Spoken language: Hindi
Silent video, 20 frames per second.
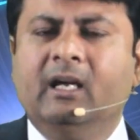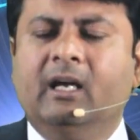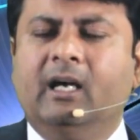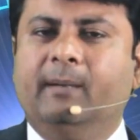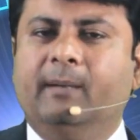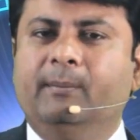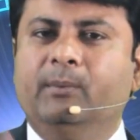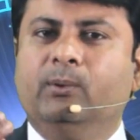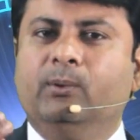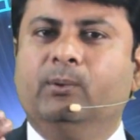
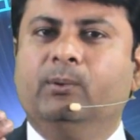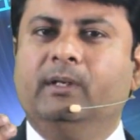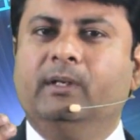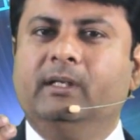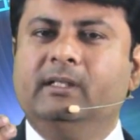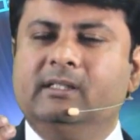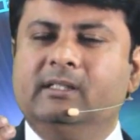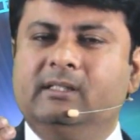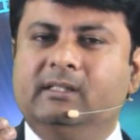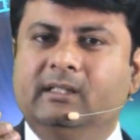हम लोगों ने
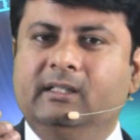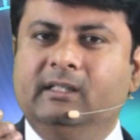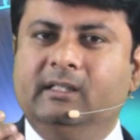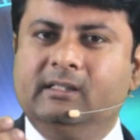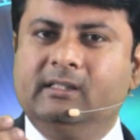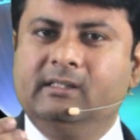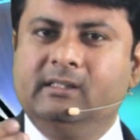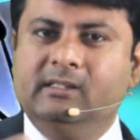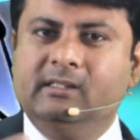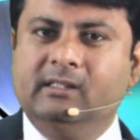जिस
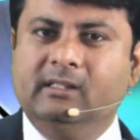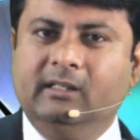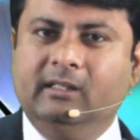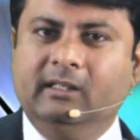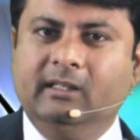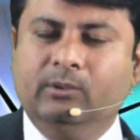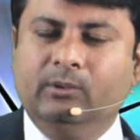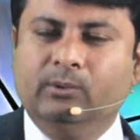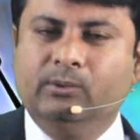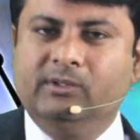तरीके से
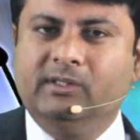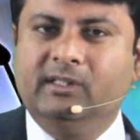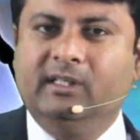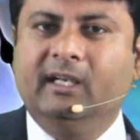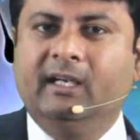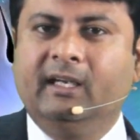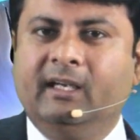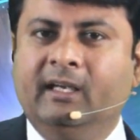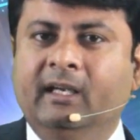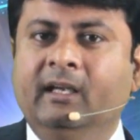ज़िंदगी को
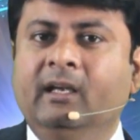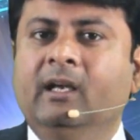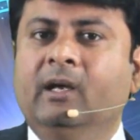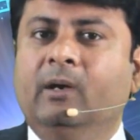जिया है